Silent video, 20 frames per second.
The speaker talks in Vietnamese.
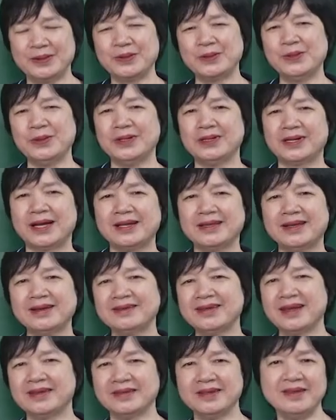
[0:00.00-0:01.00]
của các
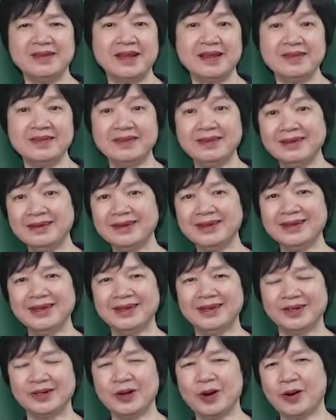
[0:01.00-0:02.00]
tác giả dân gian xưa ấy,
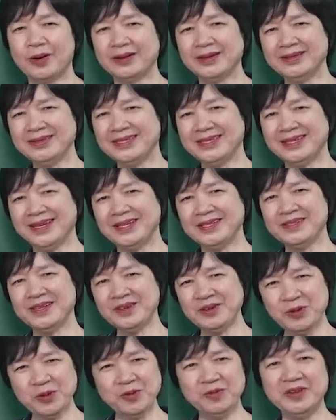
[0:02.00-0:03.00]
có cái gì đấy
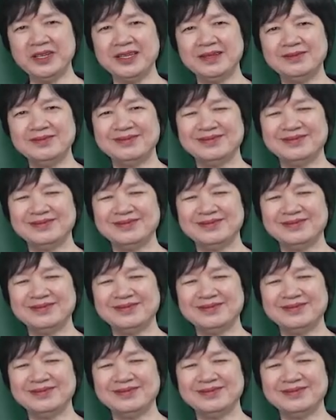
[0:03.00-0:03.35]
rất thú vị